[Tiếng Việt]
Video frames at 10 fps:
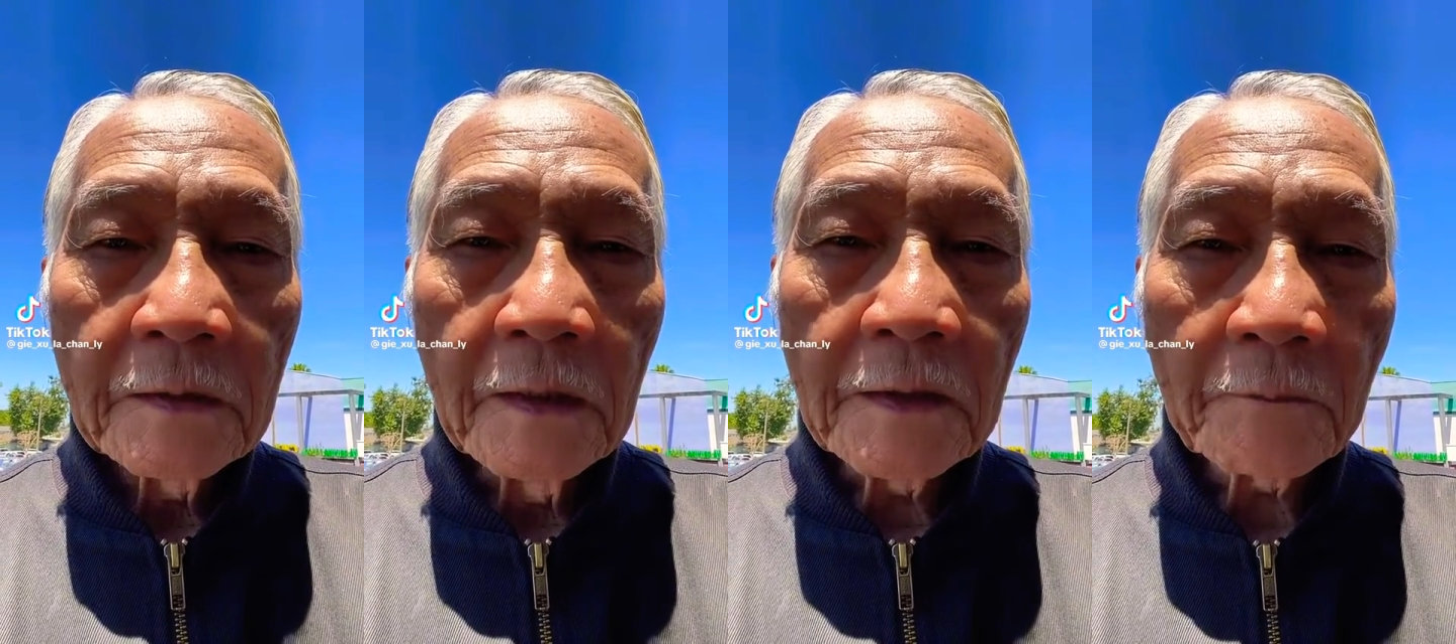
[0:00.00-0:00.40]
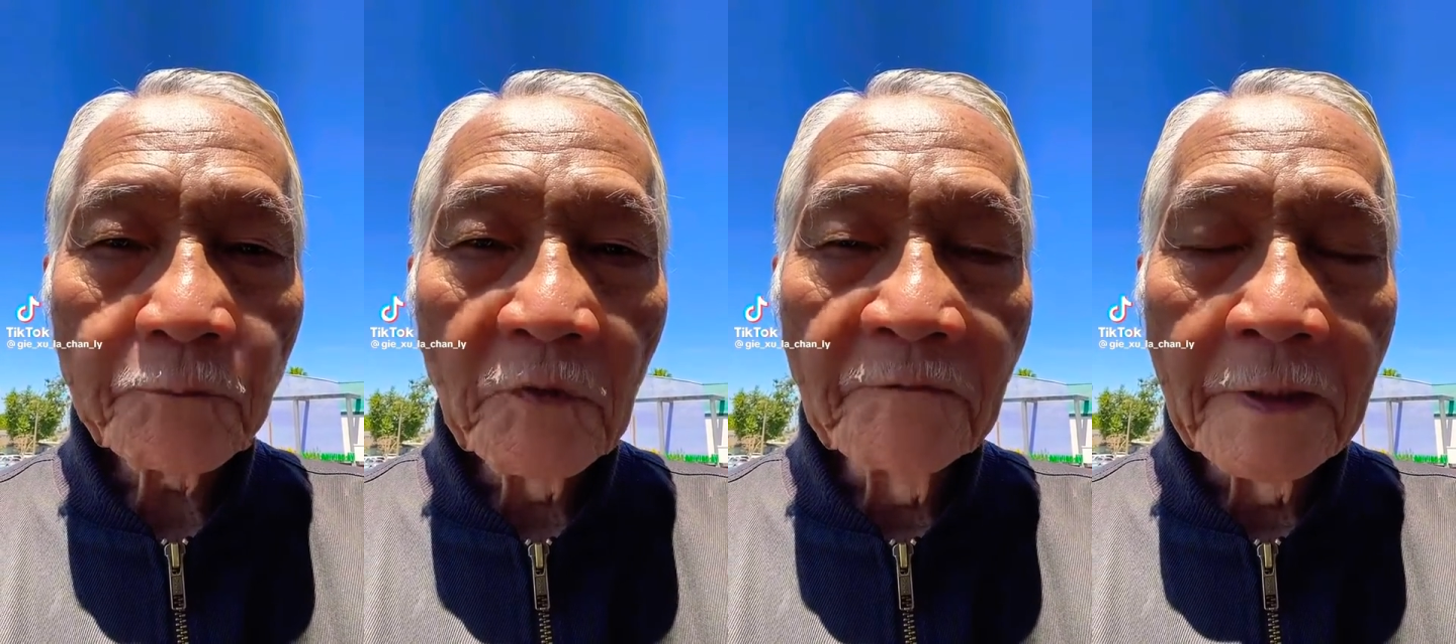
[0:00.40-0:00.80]
được gặp
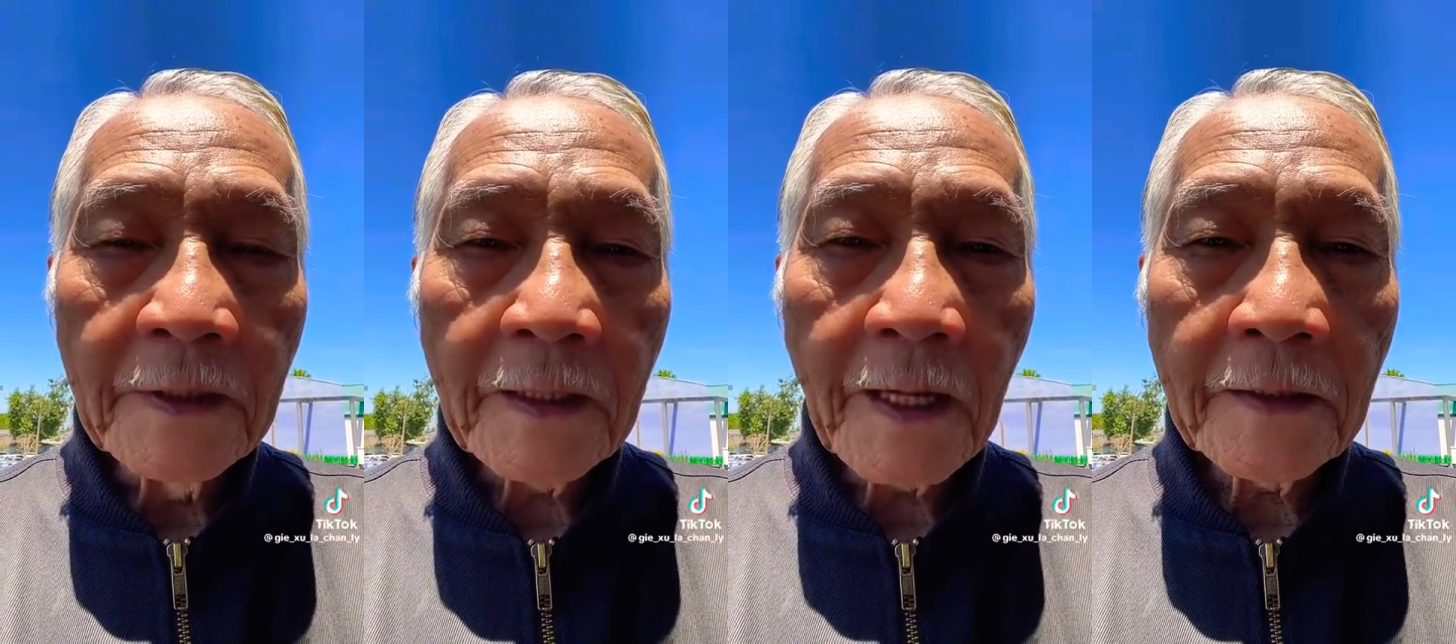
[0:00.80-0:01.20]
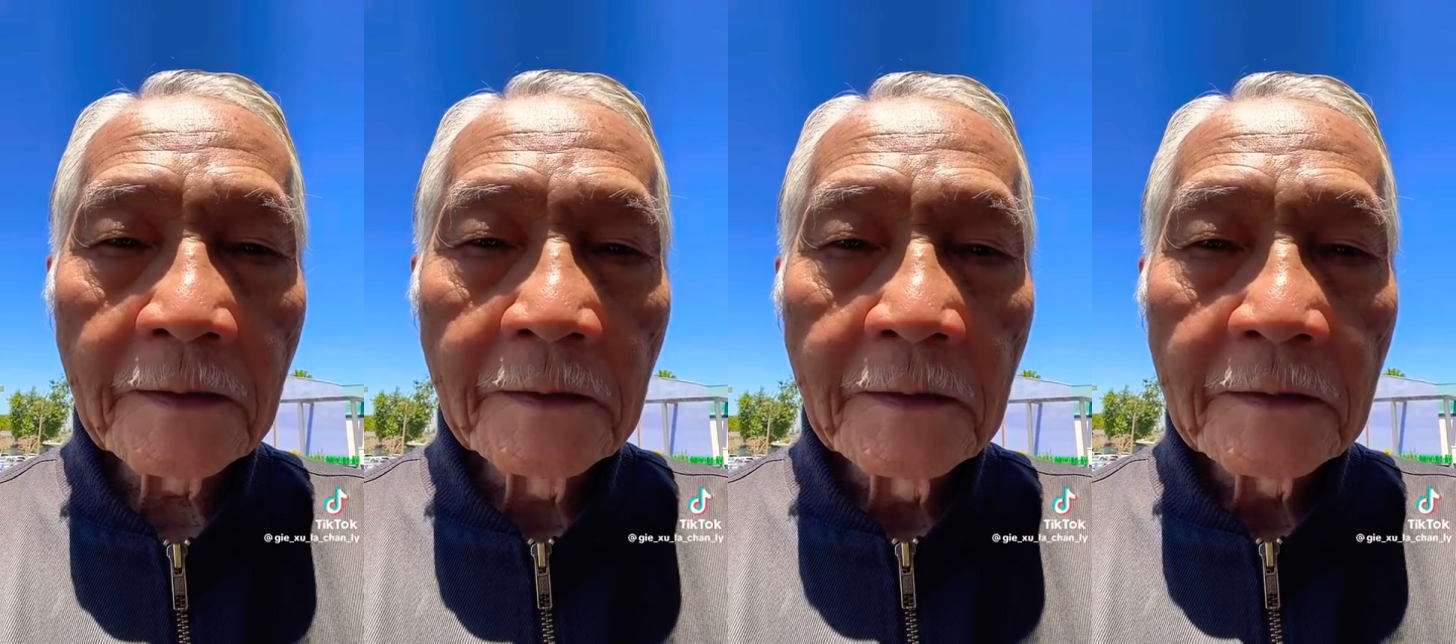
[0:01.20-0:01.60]
quý vị nơi đây
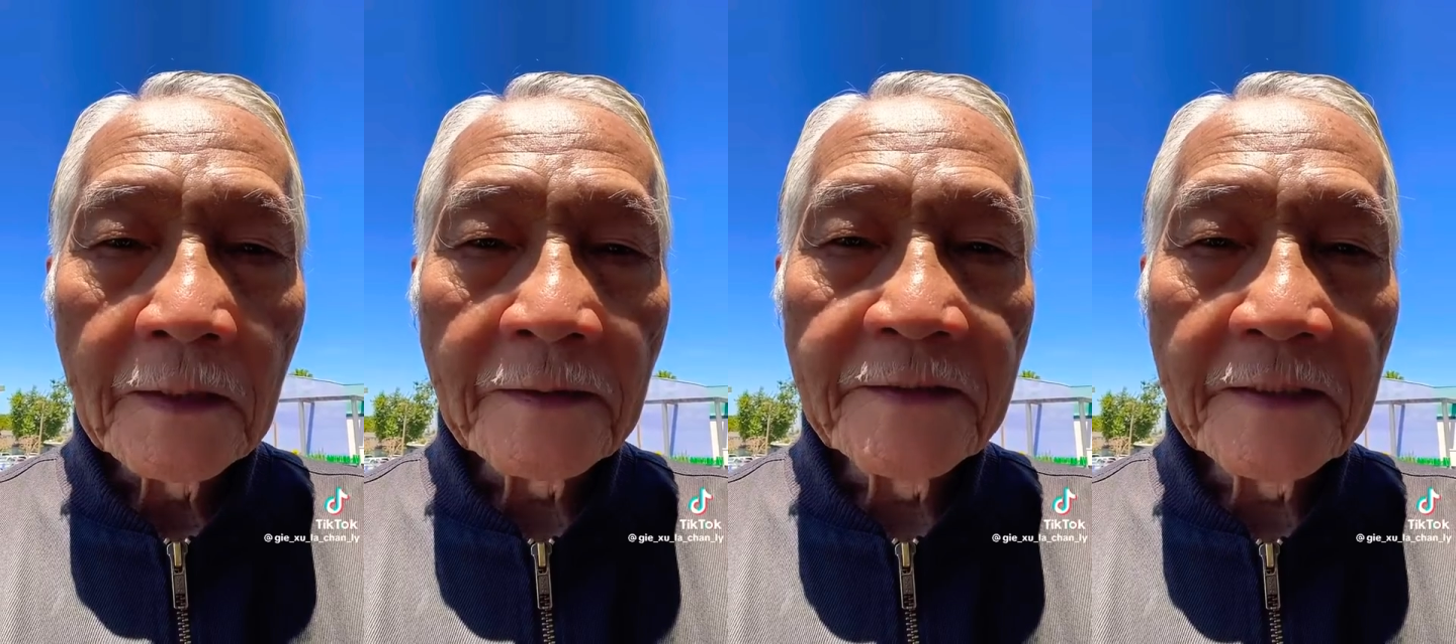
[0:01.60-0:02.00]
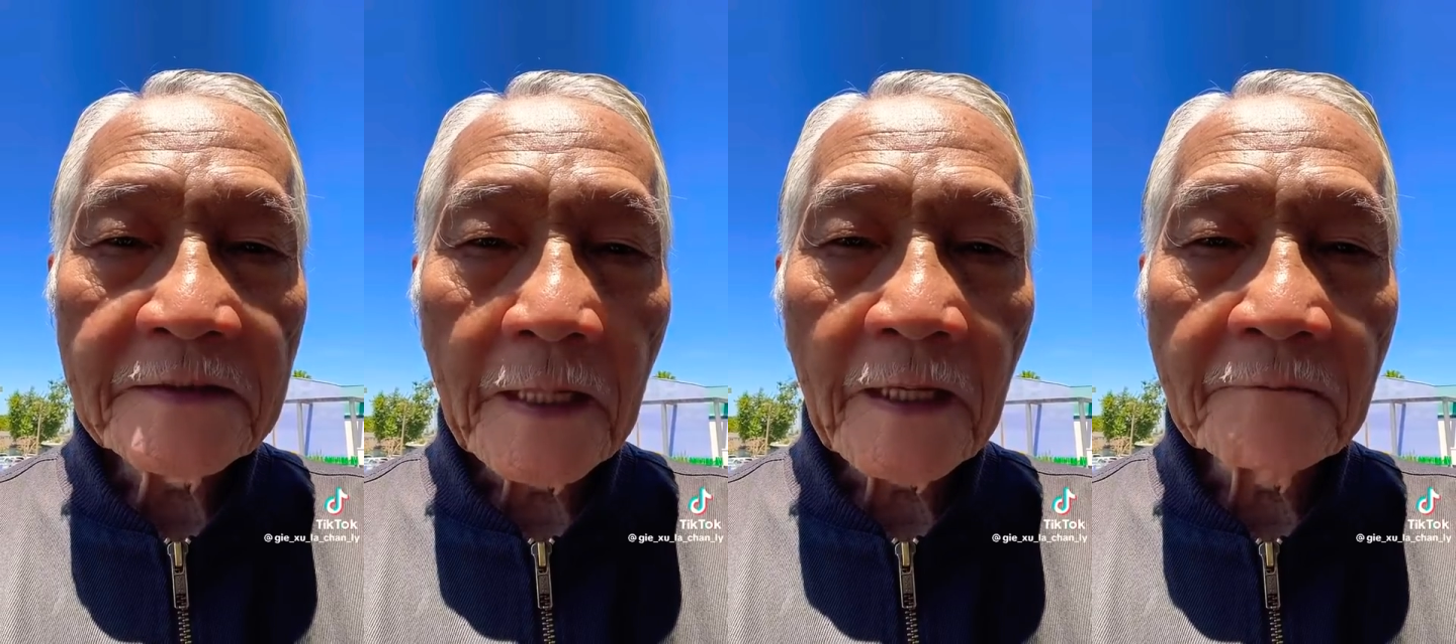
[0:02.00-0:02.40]
để chia
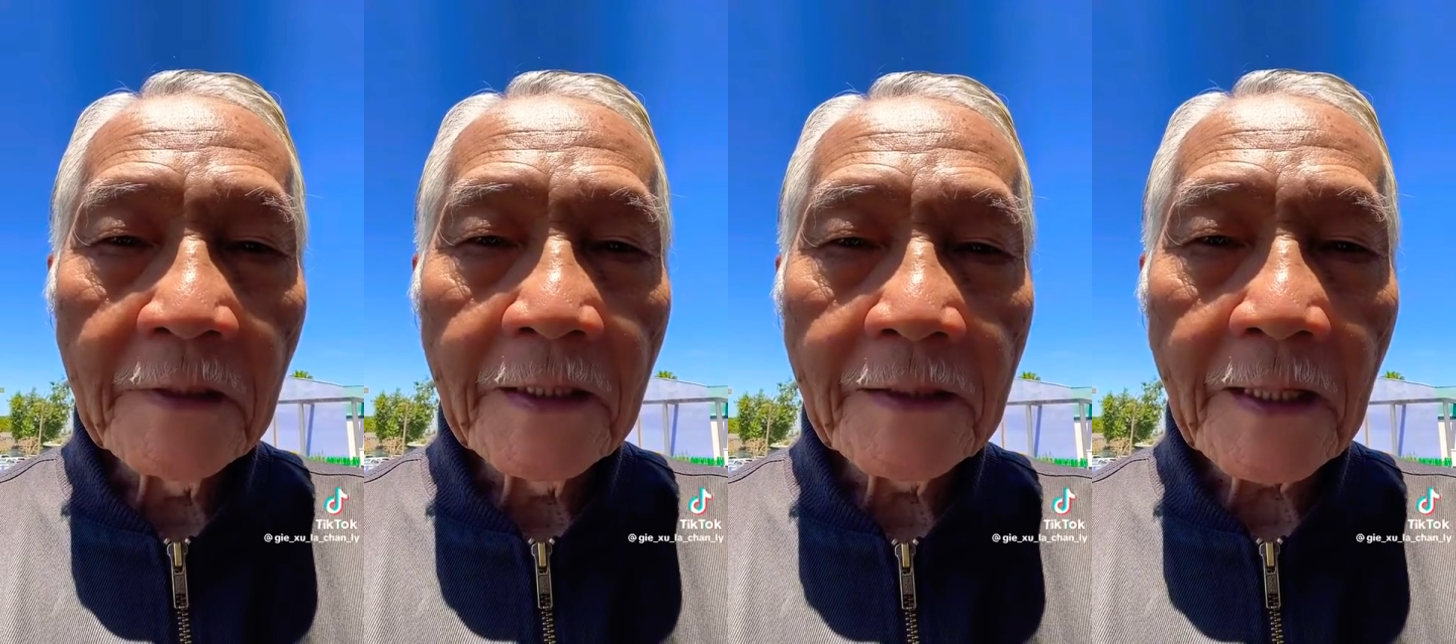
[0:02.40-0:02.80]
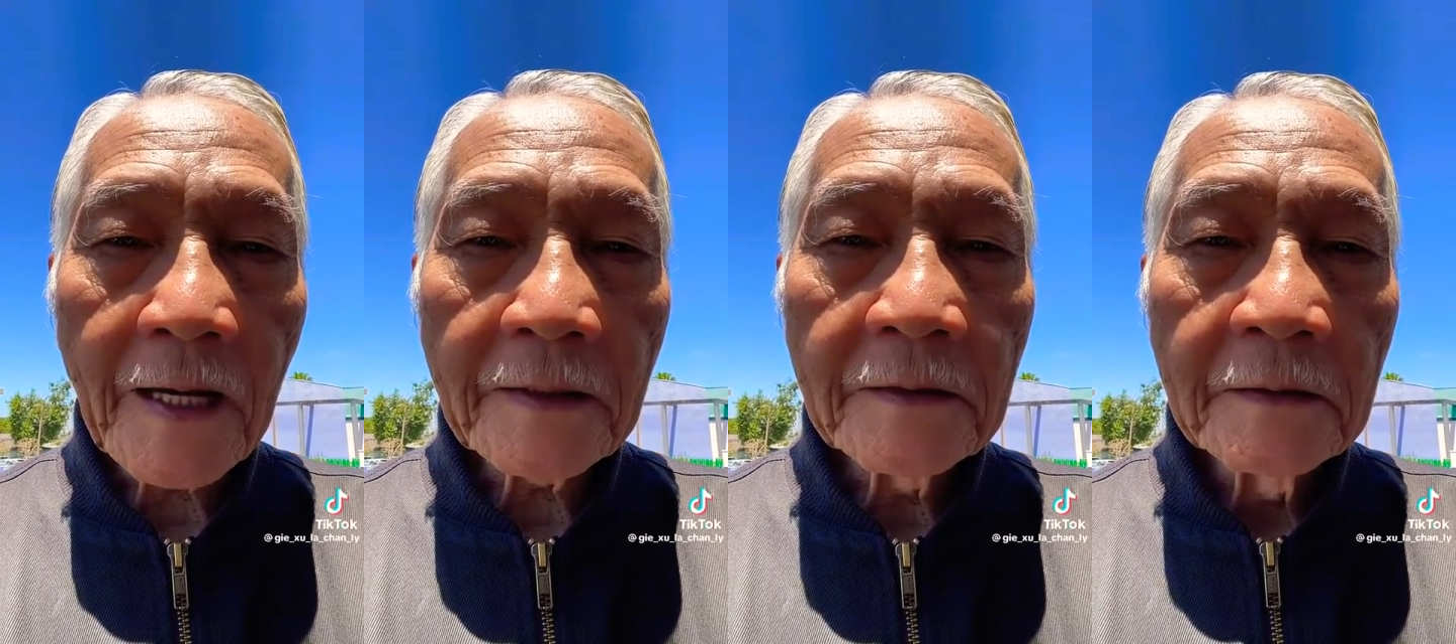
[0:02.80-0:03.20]
sẻ về đề
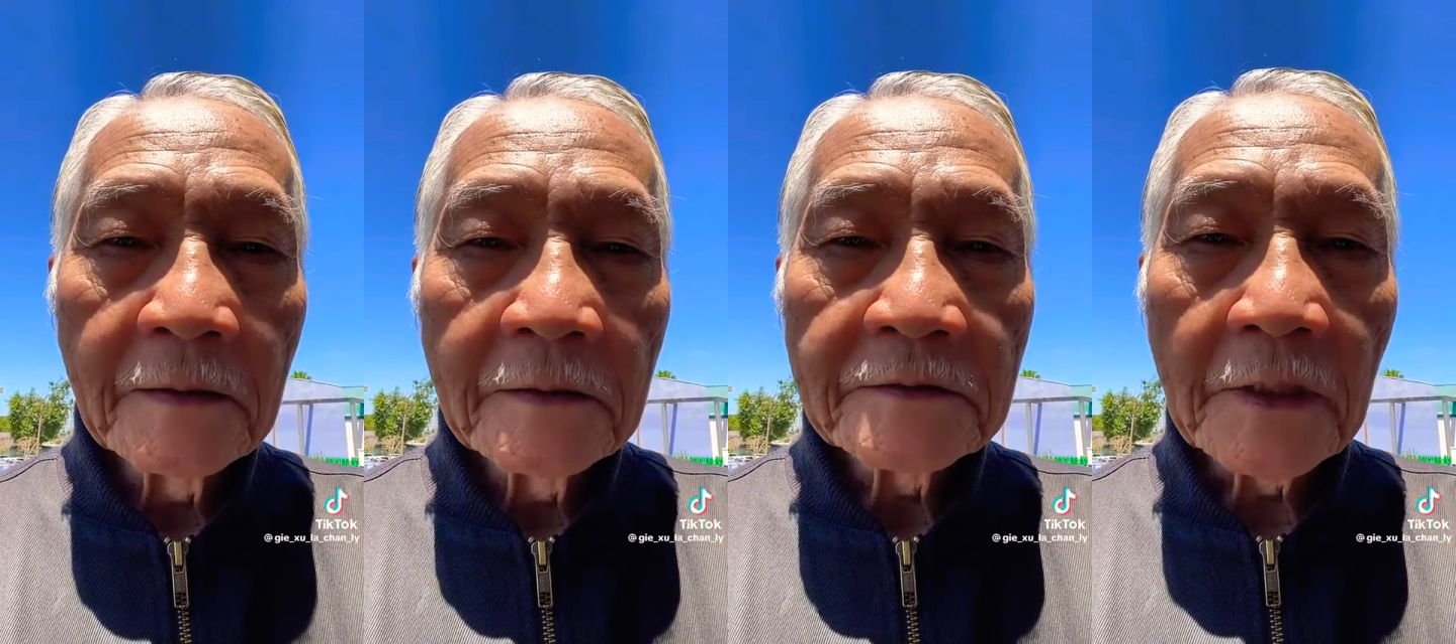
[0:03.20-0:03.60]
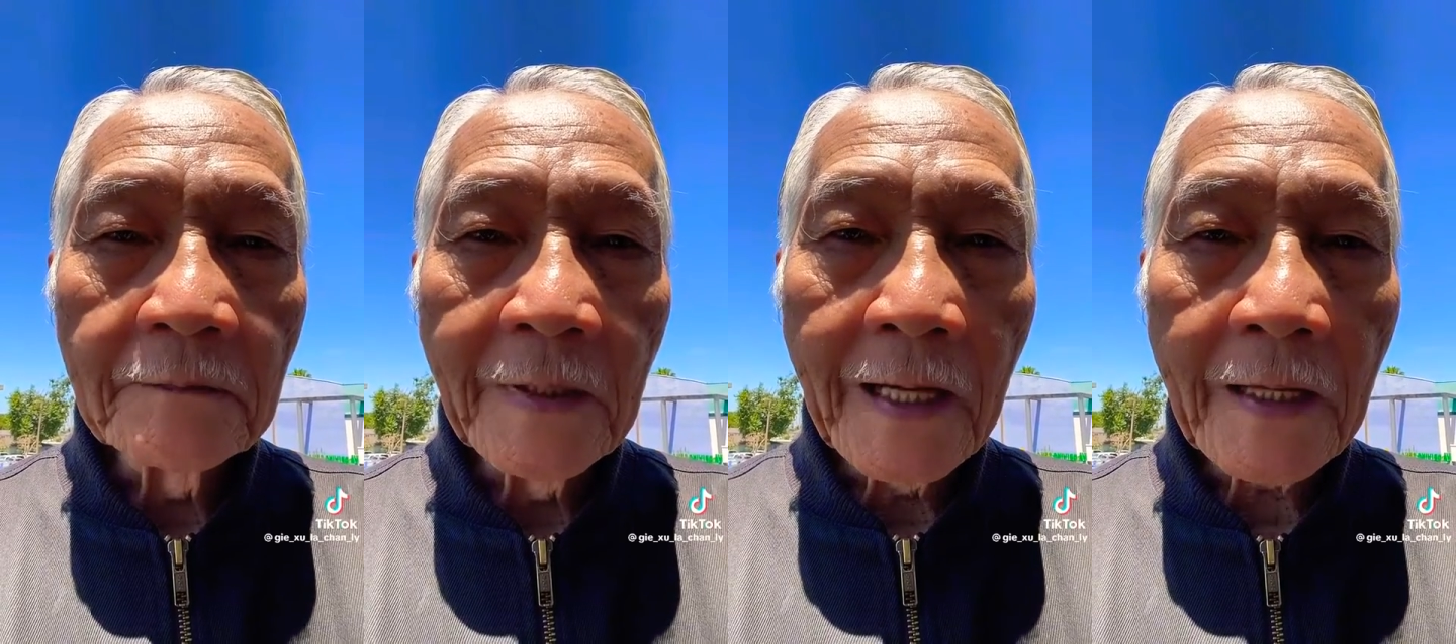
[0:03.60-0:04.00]
tài sự
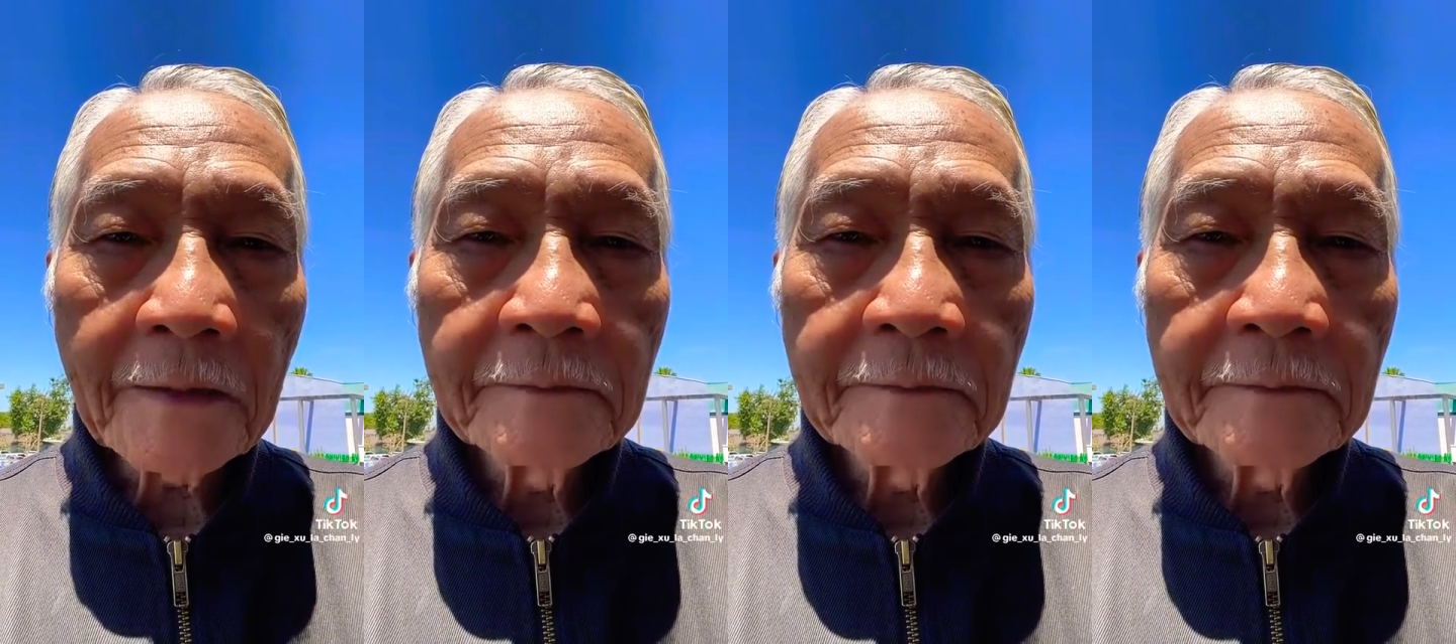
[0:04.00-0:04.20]
bình an.